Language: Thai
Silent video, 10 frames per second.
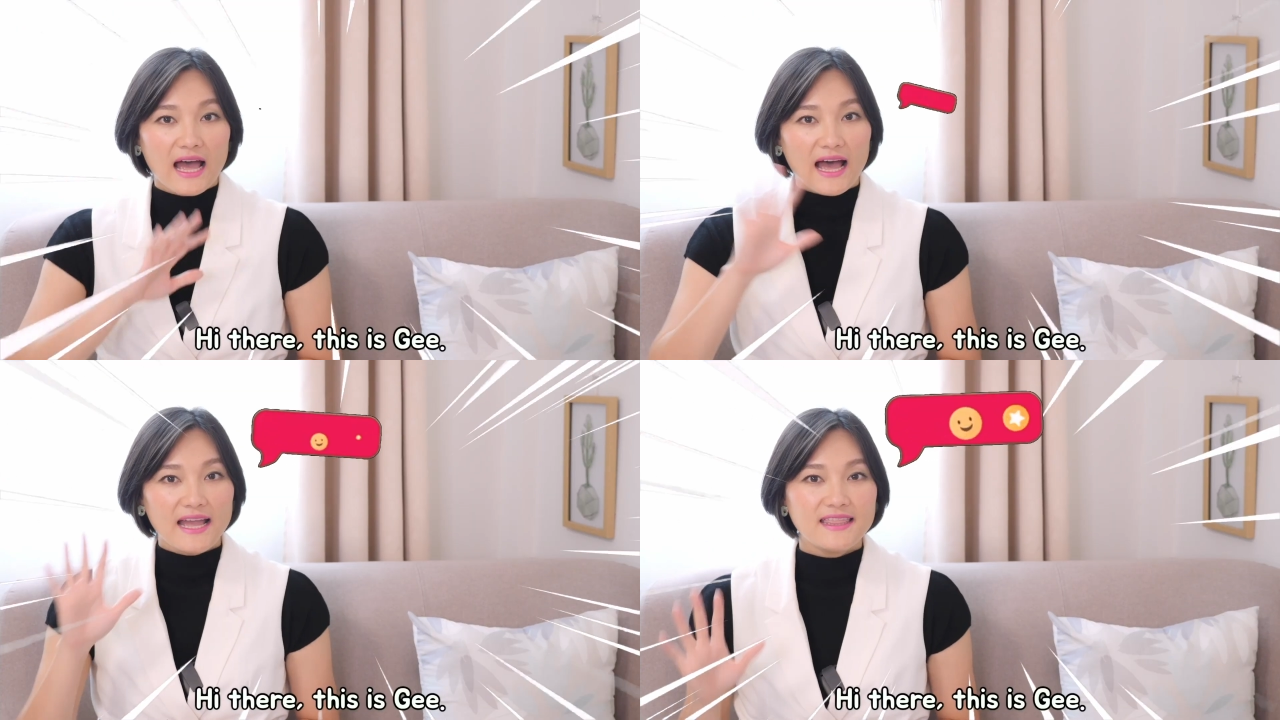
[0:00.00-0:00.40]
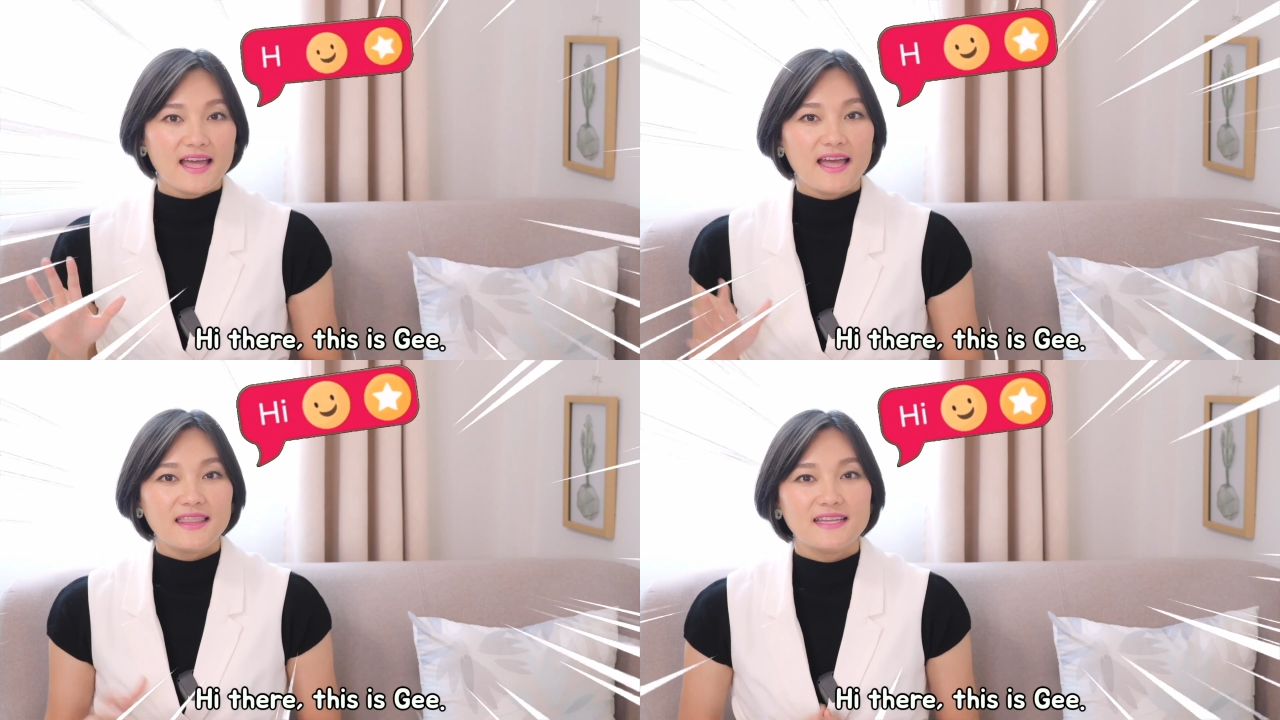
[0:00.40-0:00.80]
Hi
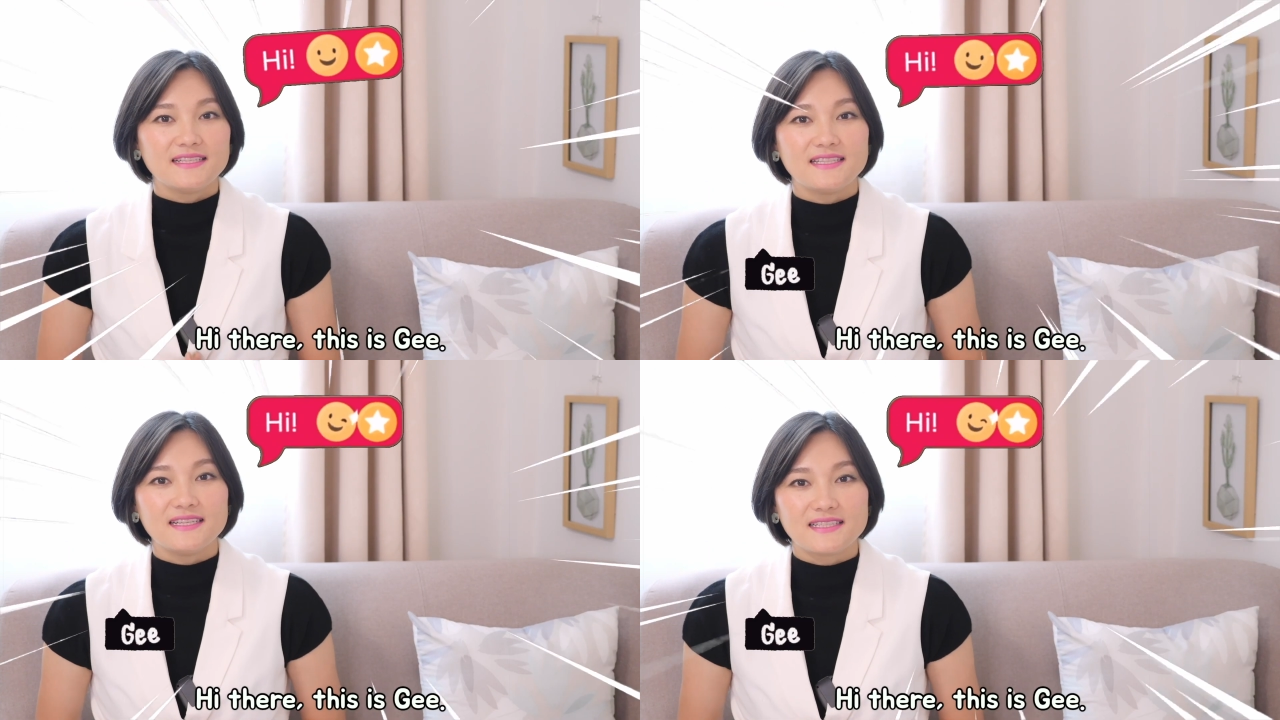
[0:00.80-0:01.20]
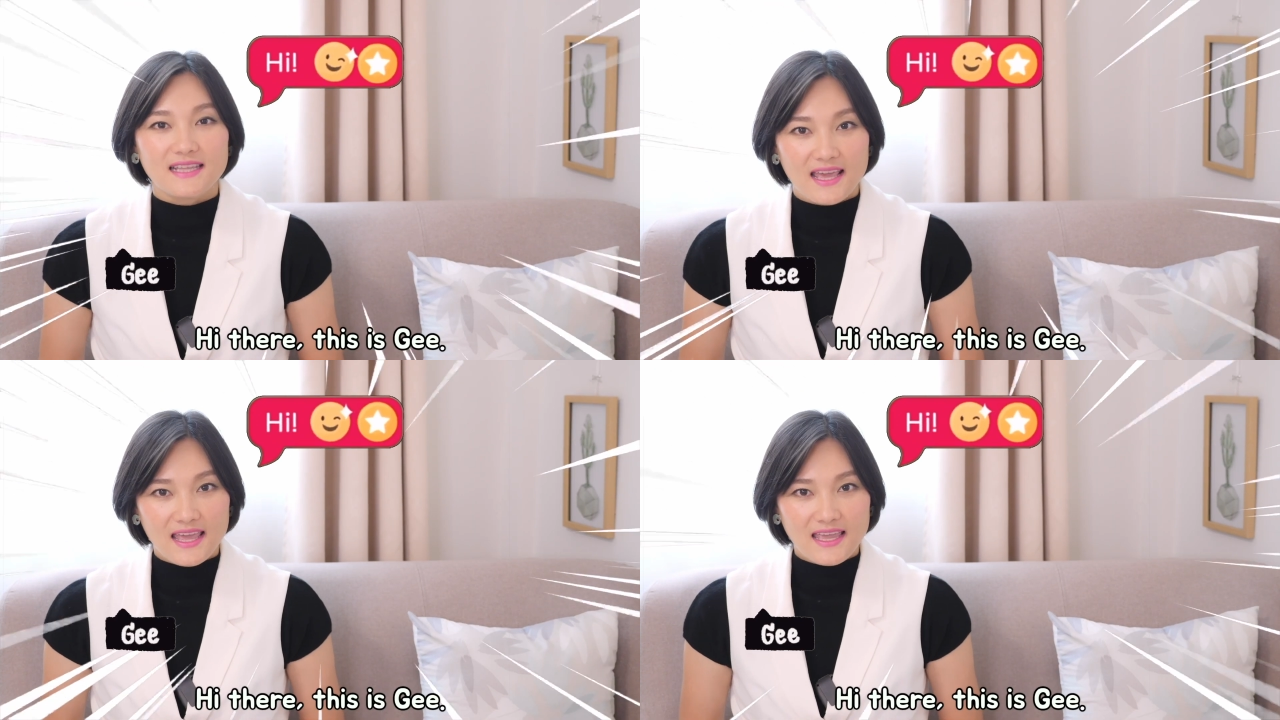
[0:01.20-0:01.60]
there, this is
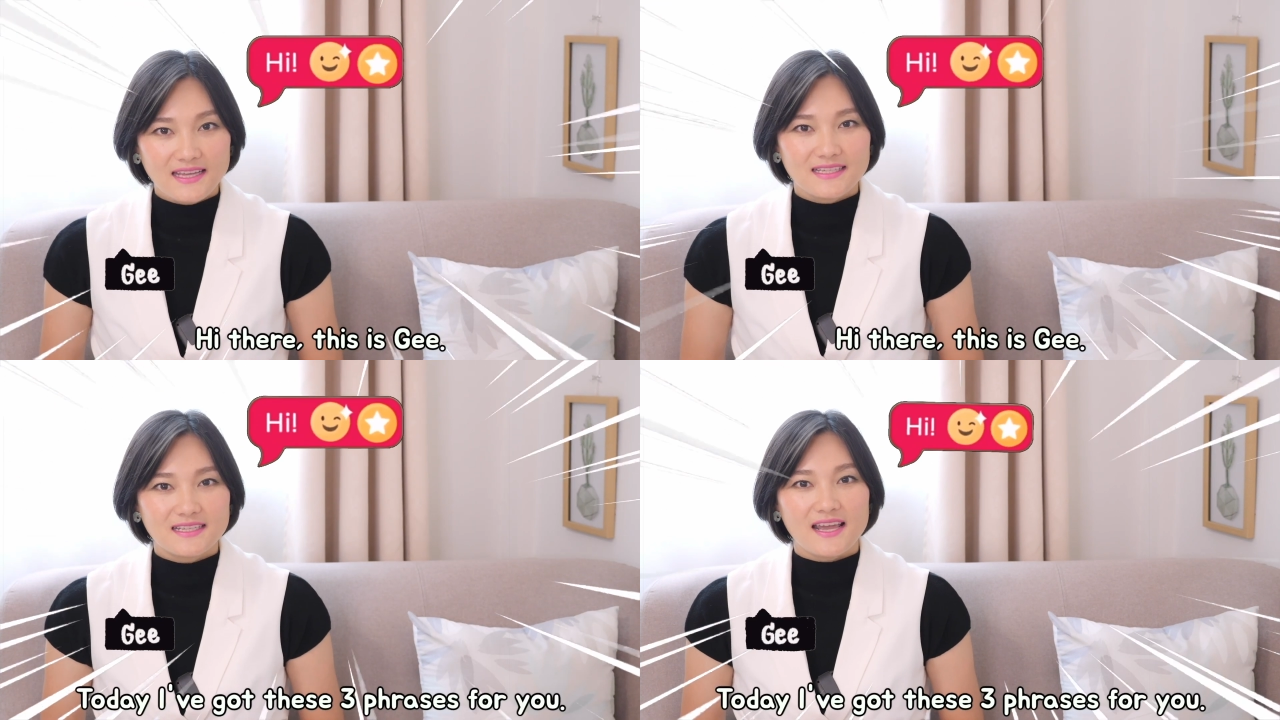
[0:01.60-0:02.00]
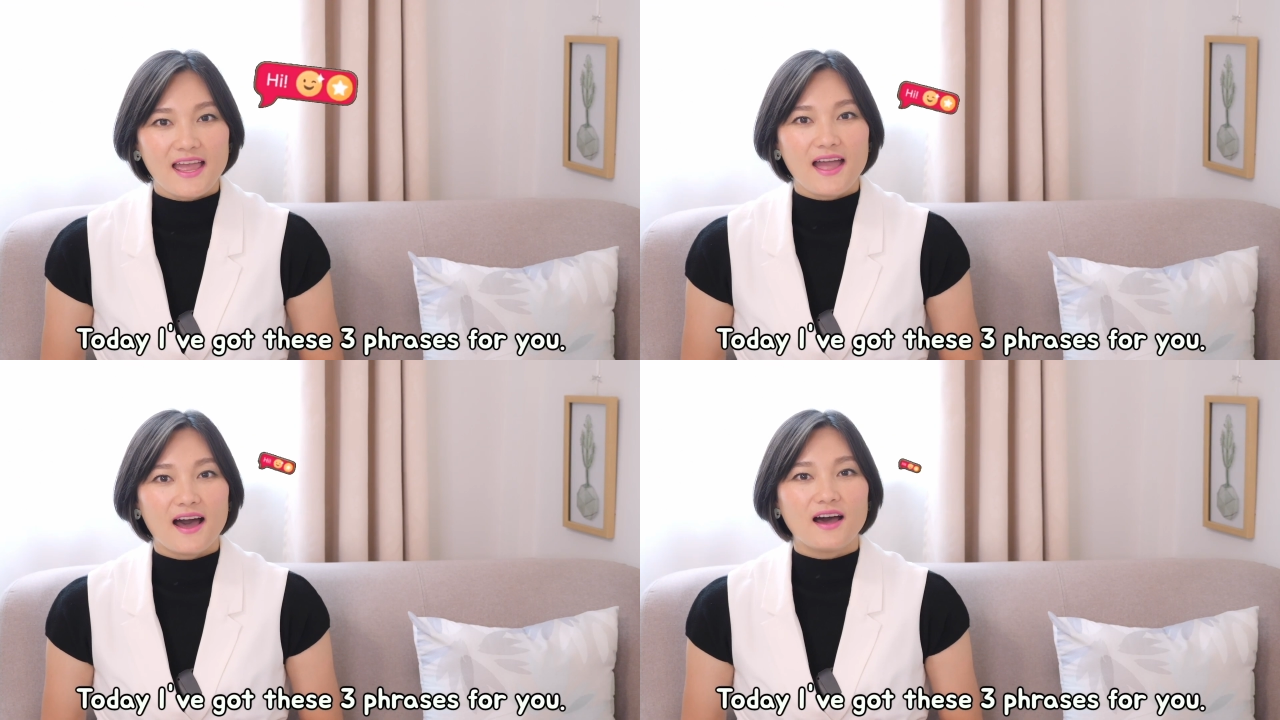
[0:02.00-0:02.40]
Guy.
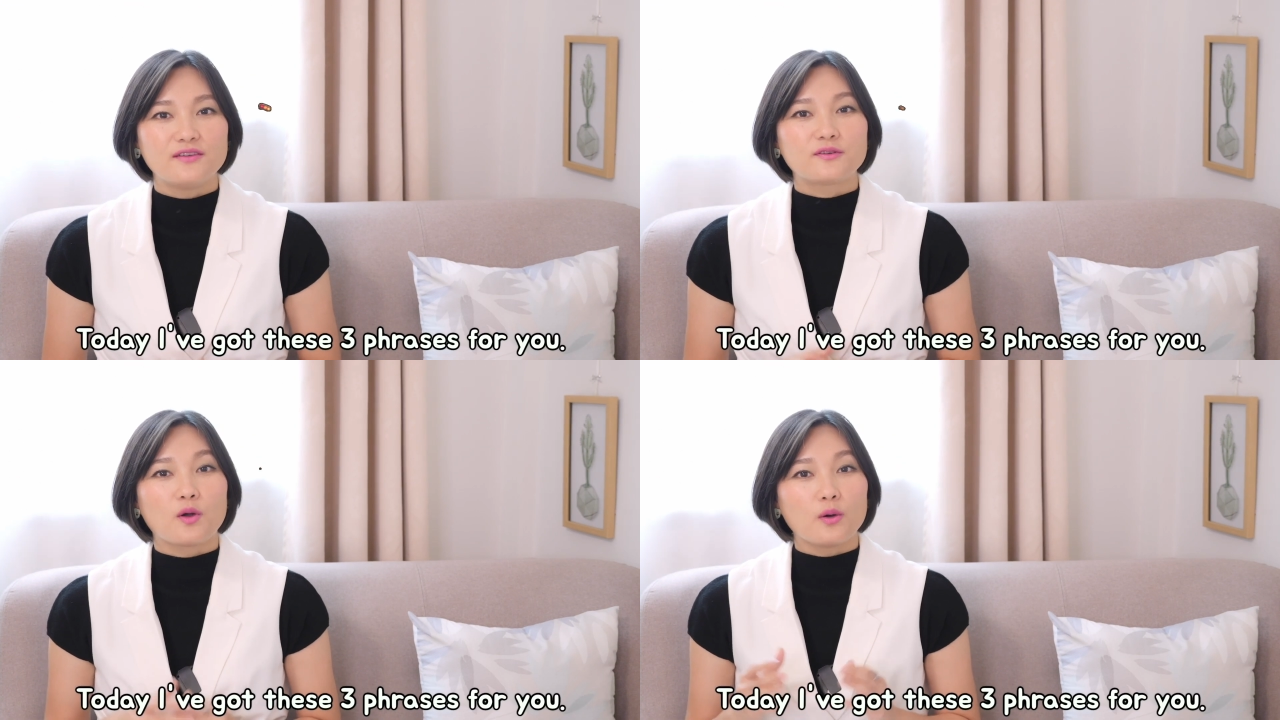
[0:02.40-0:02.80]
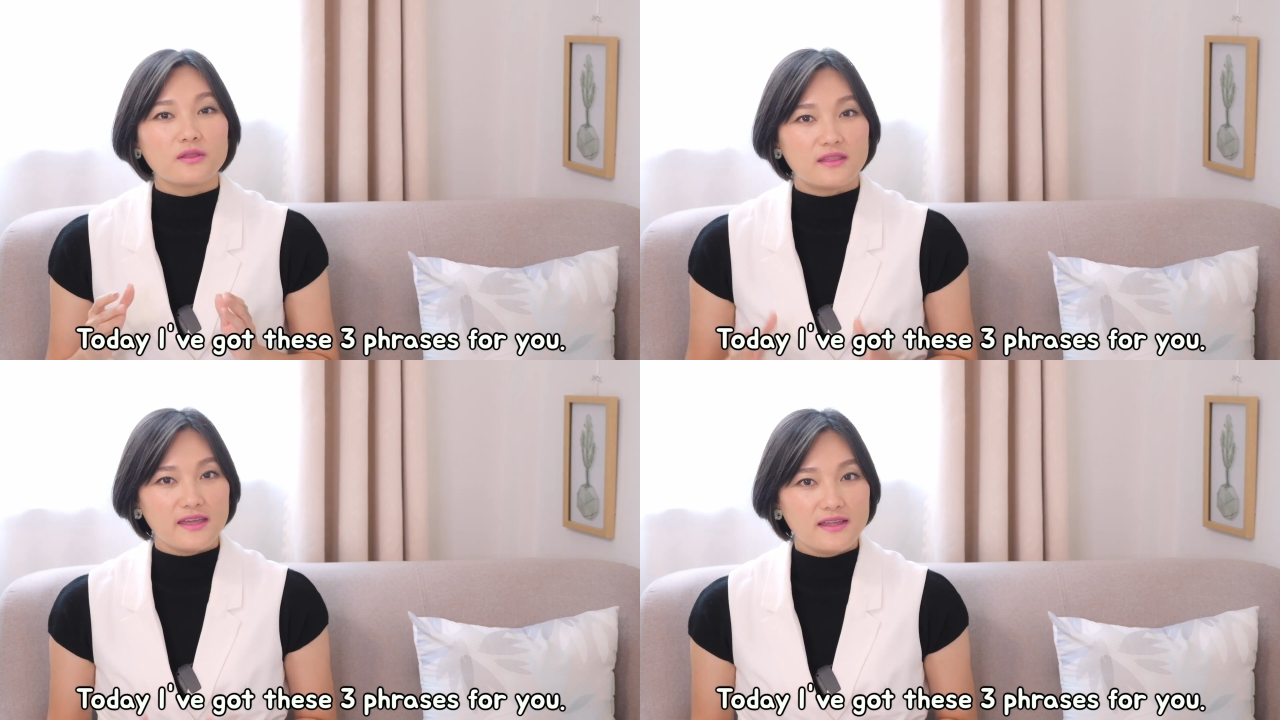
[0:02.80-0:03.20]
Today I've
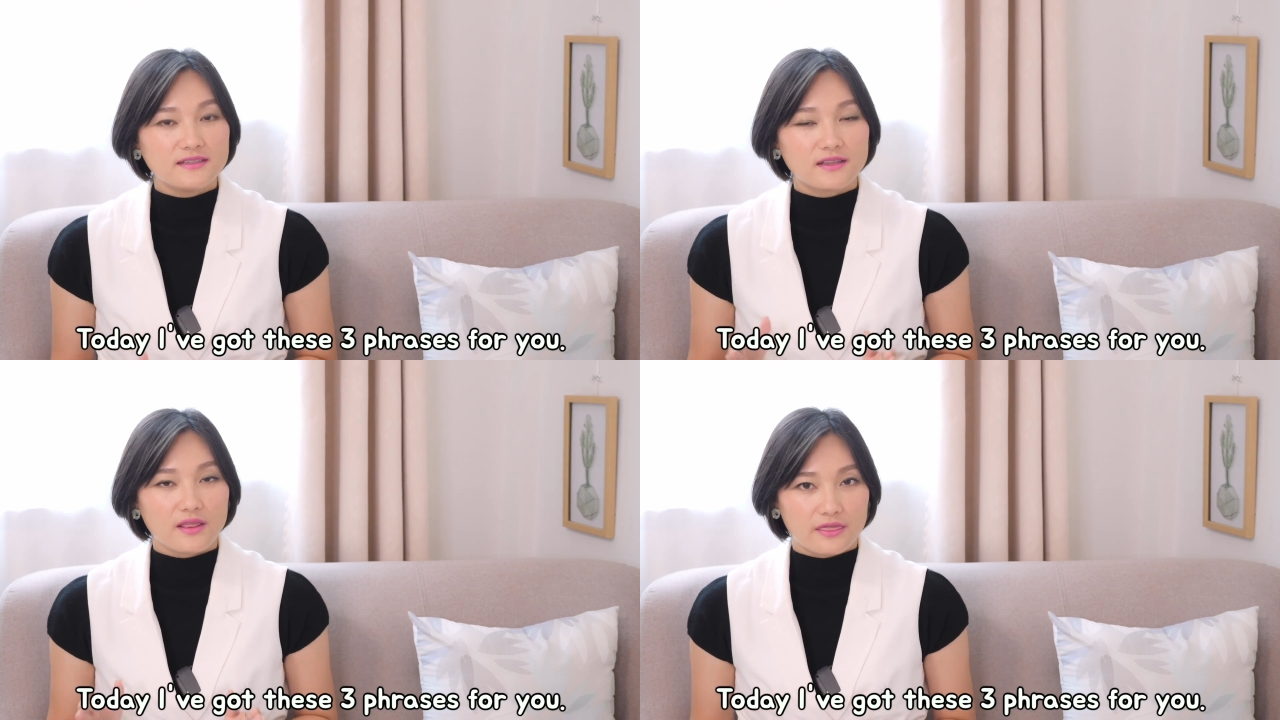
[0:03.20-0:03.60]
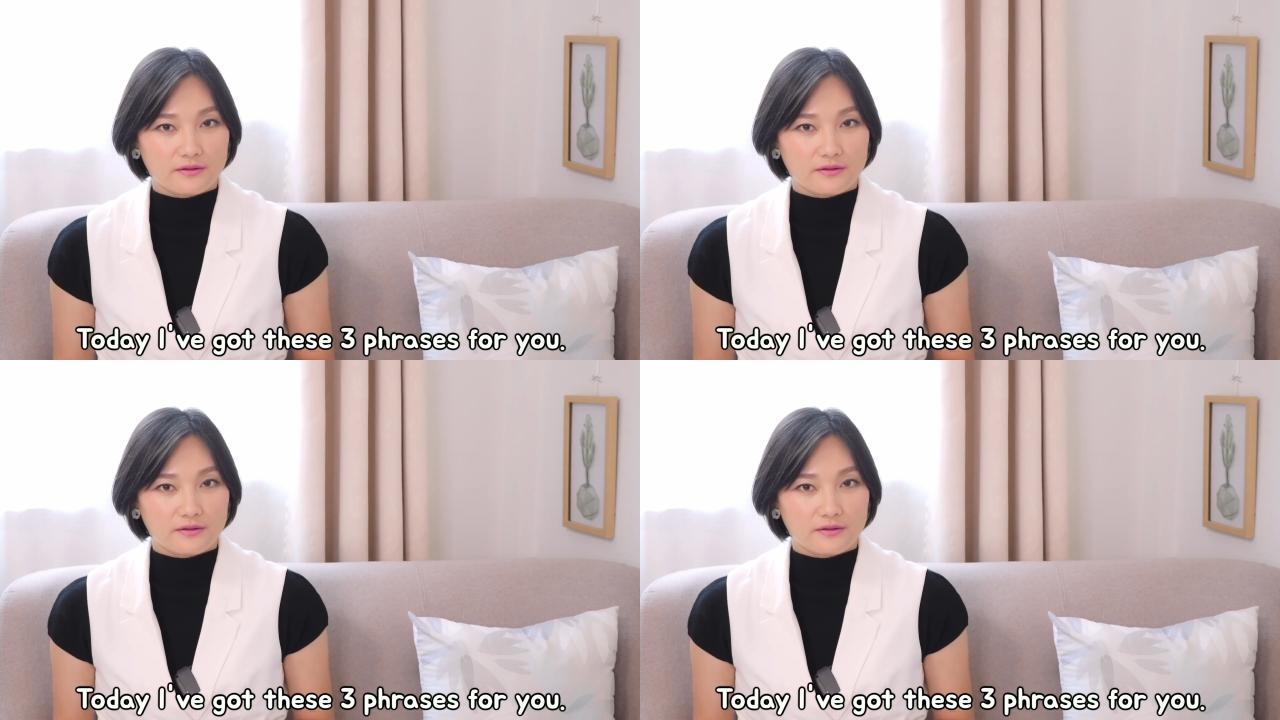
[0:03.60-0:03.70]
got these